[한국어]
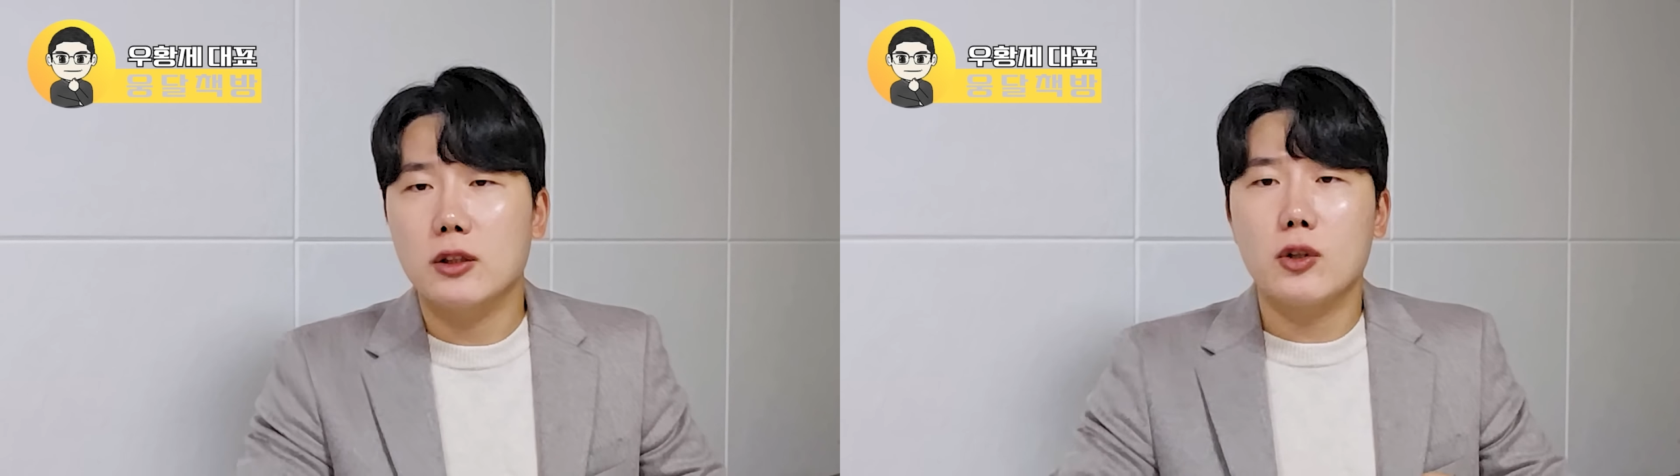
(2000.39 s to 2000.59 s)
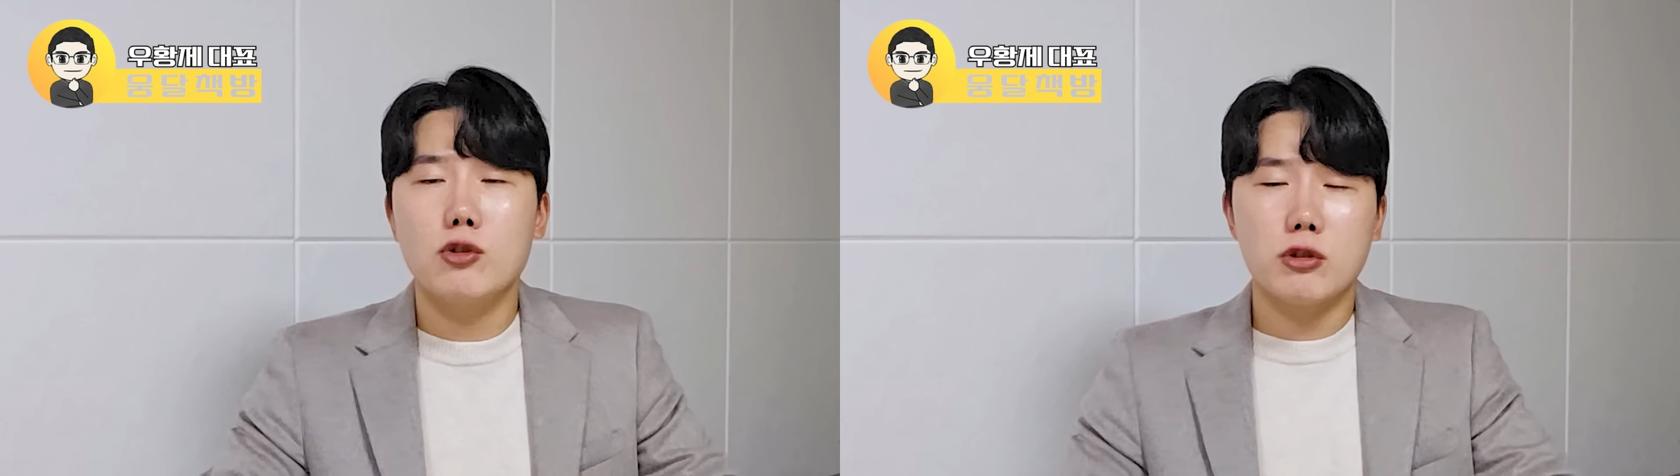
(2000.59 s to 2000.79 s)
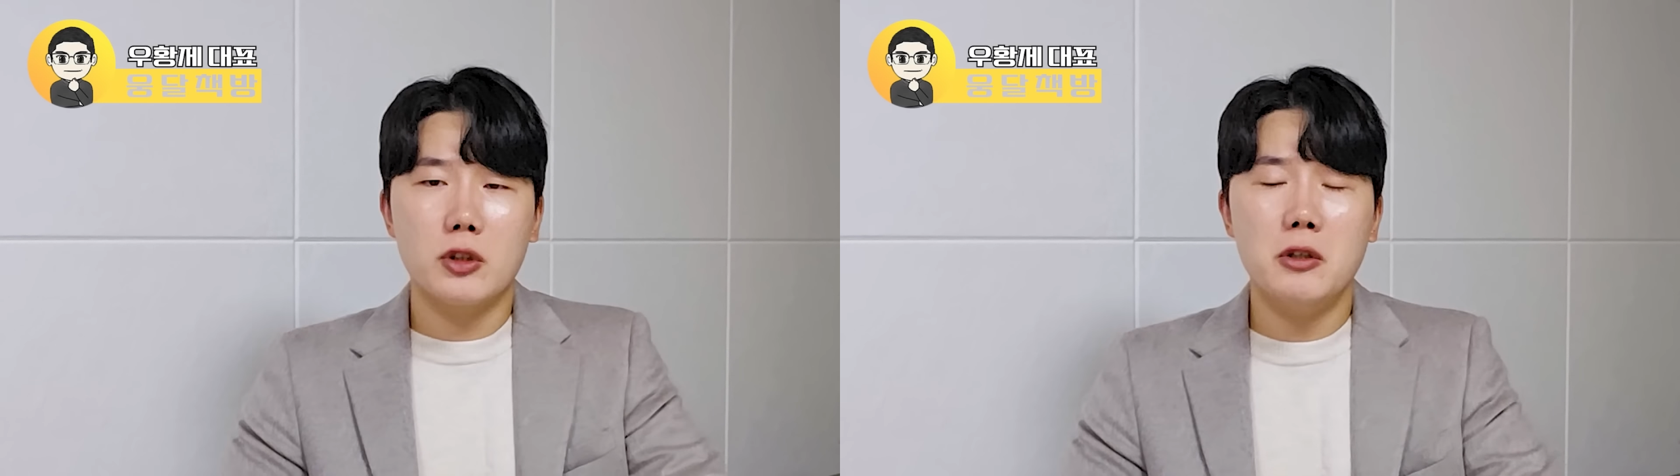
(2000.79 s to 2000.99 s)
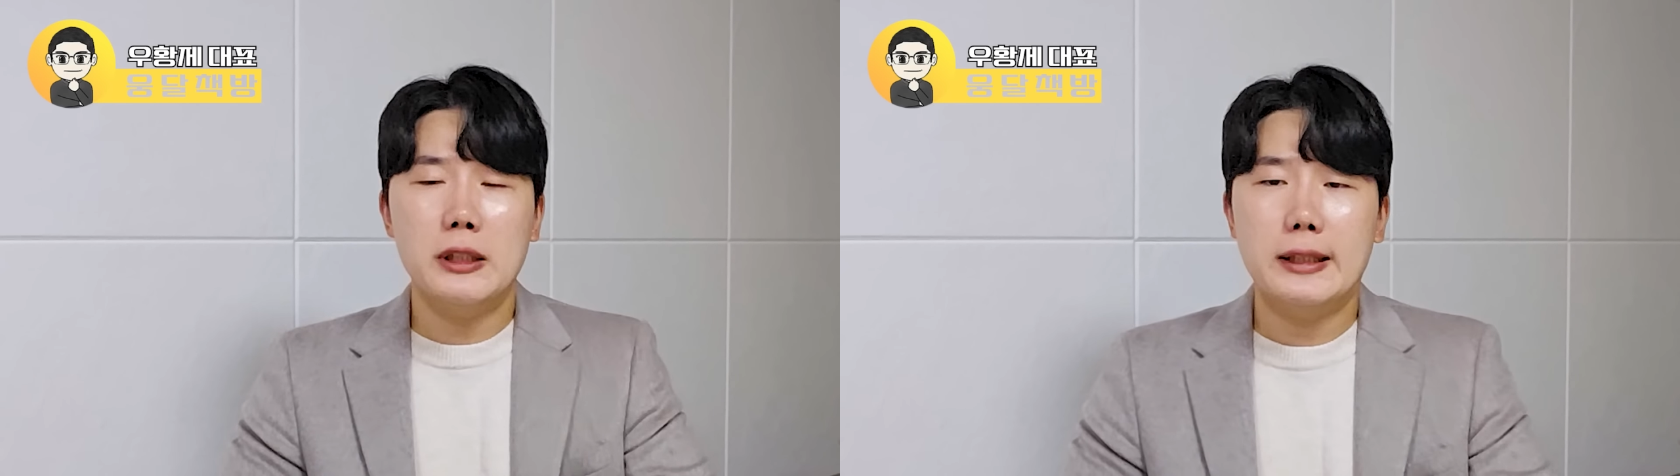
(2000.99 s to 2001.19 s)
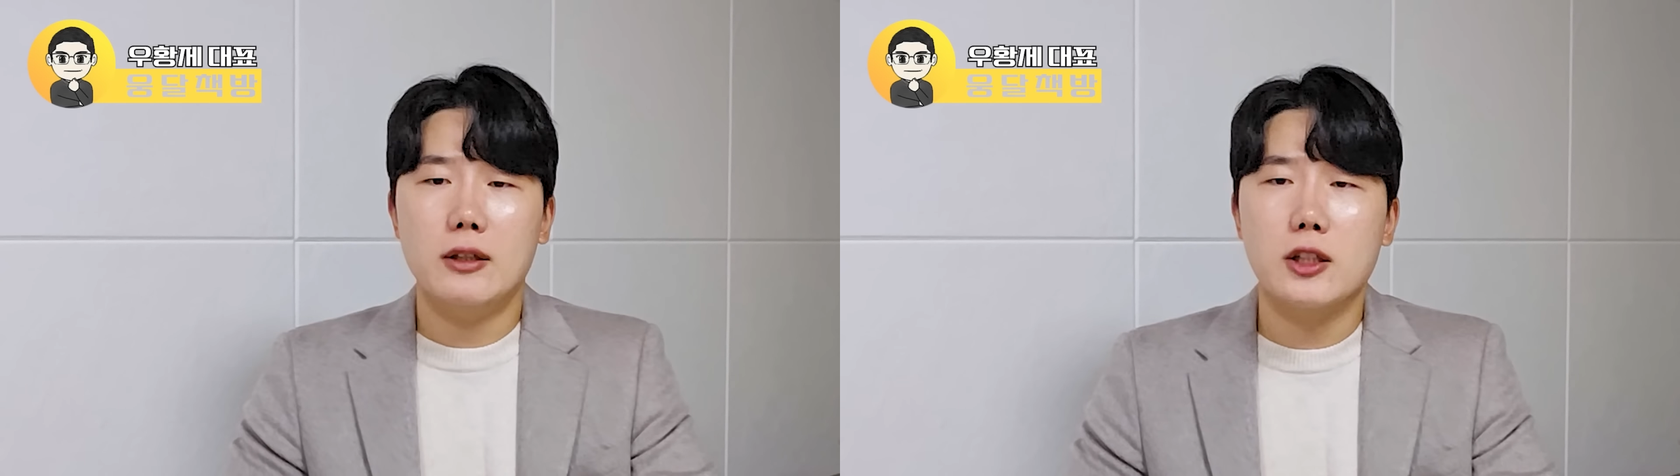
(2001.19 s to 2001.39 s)
더욱더
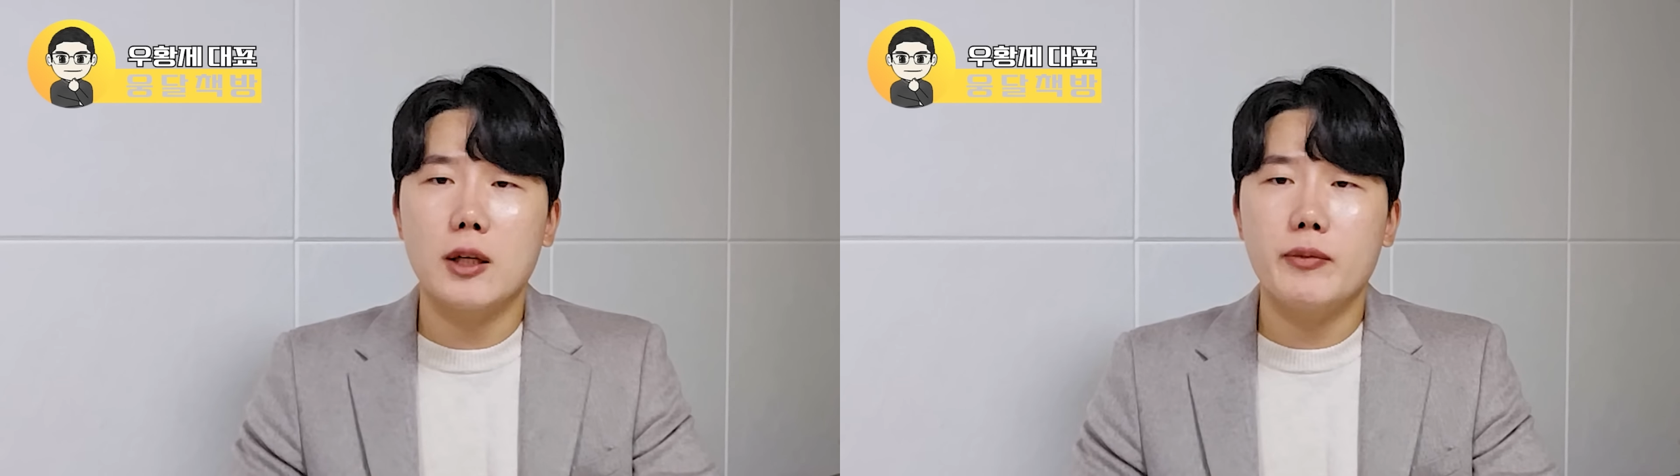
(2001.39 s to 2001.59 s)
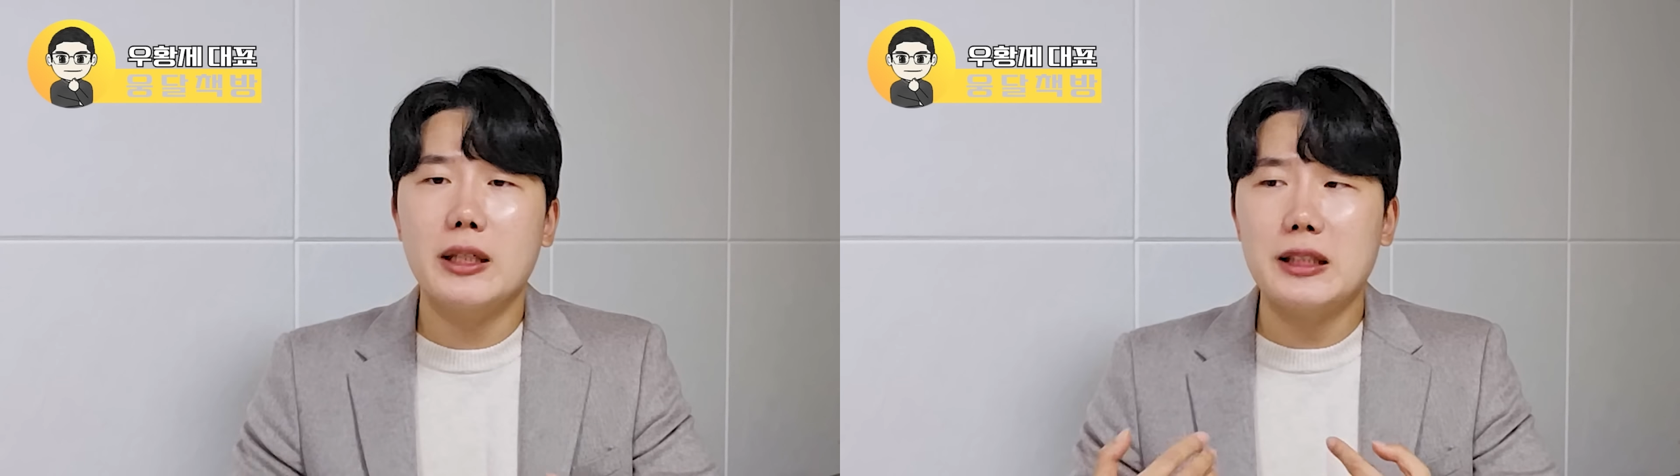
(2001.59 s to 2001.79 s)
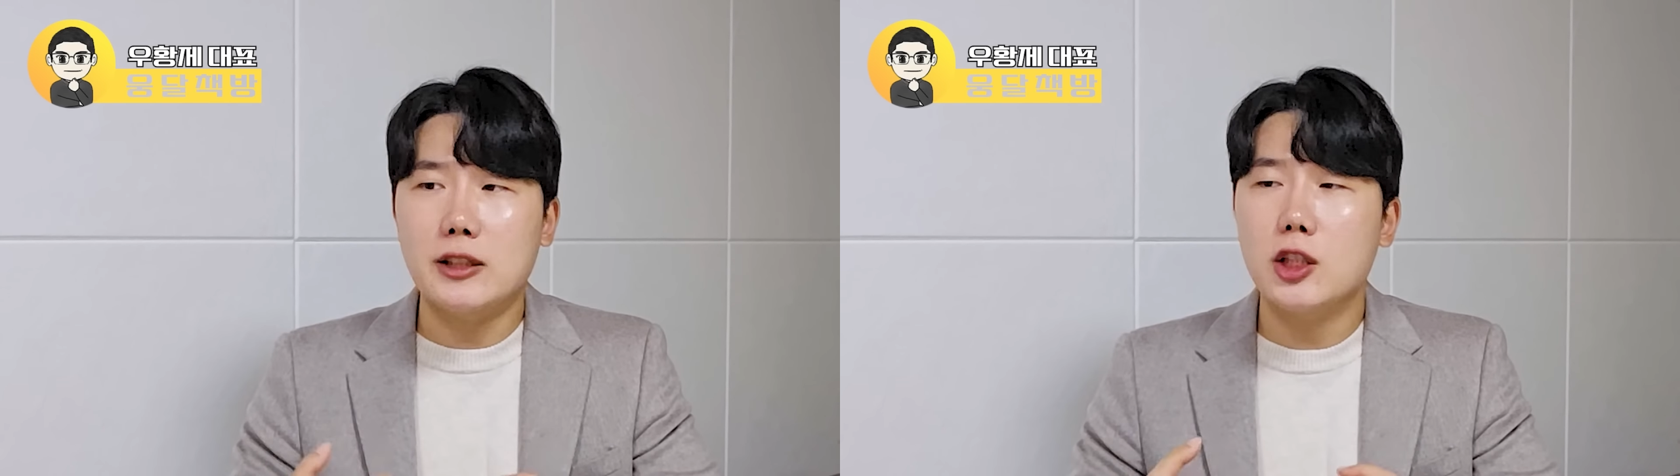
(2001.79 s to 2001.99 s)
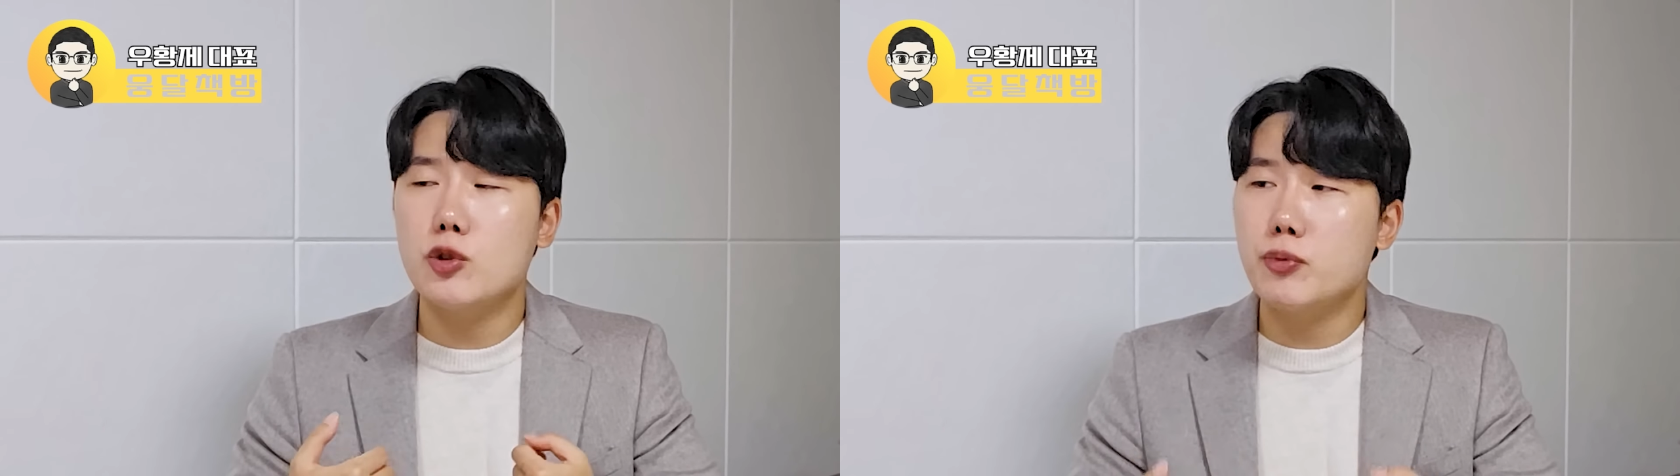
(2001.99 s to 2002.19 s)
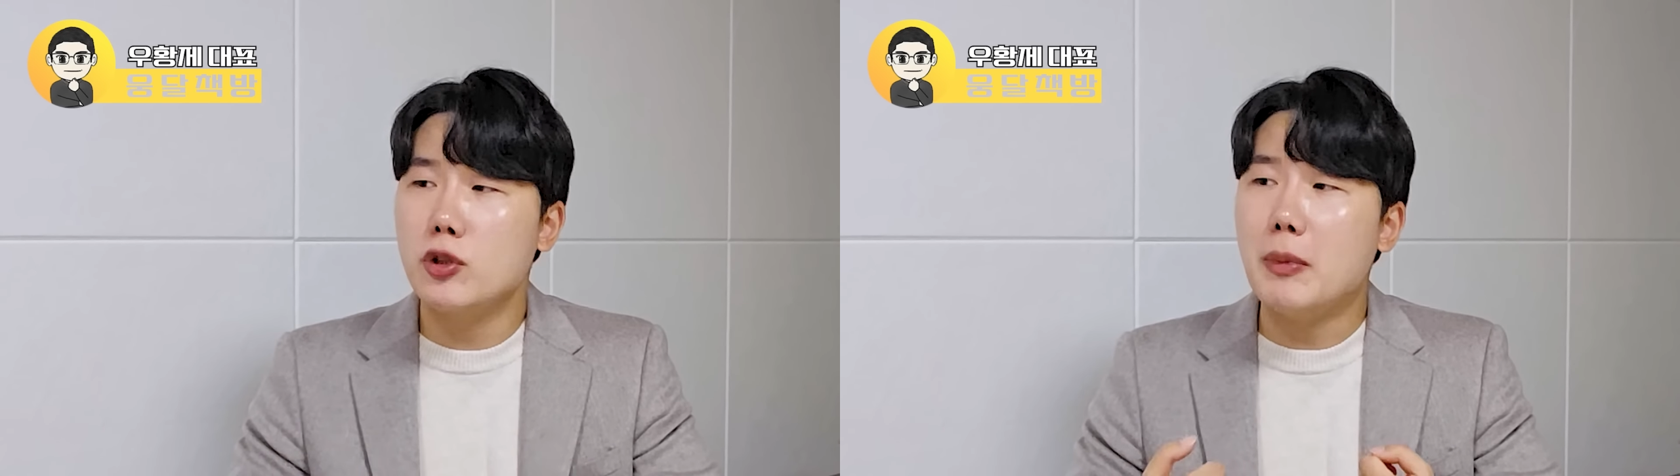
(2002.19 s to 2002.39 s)
어, 기업들이 자체
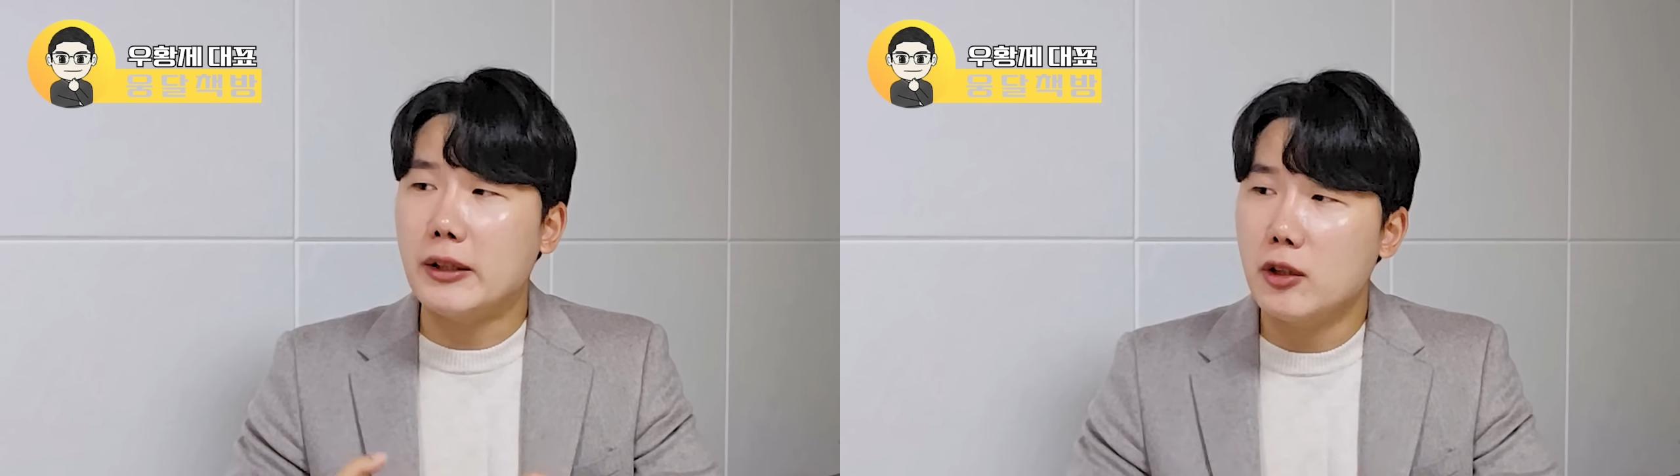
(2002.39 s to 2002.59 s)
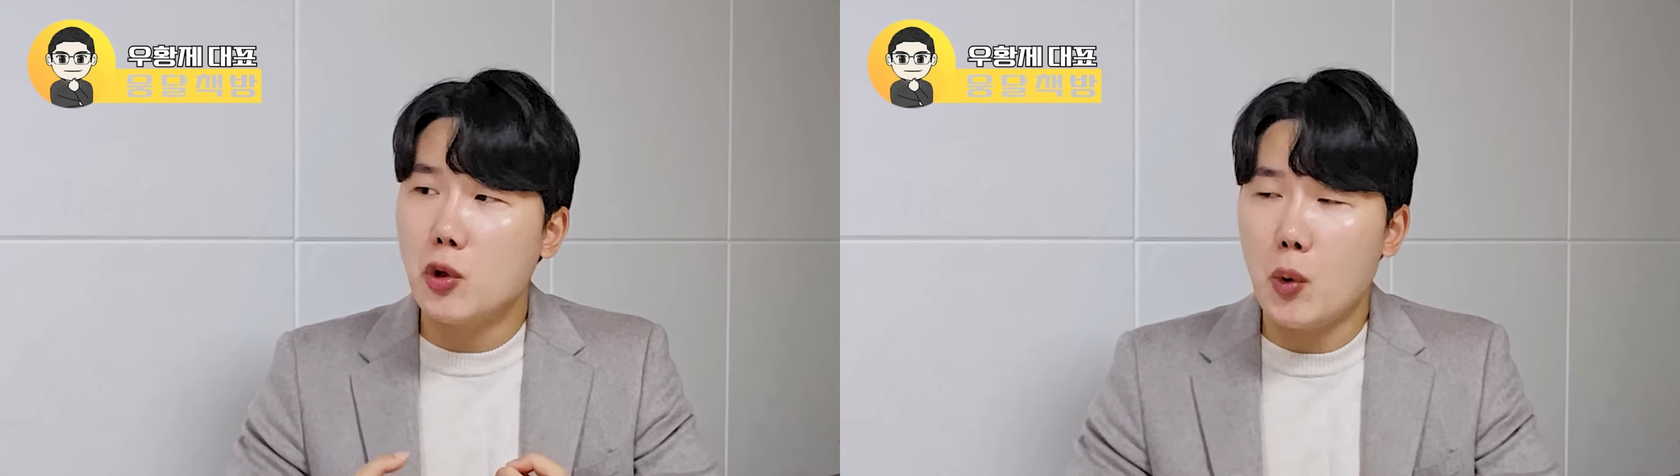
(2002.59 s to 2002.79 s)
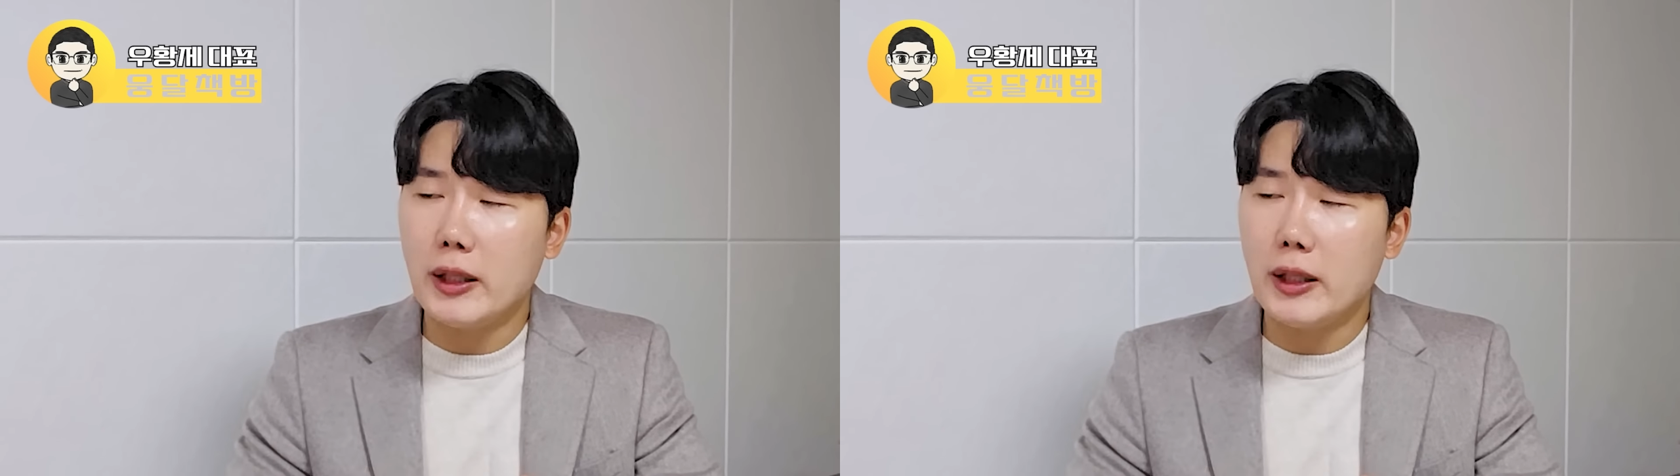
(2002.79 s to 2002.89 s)
GPU를 만들려고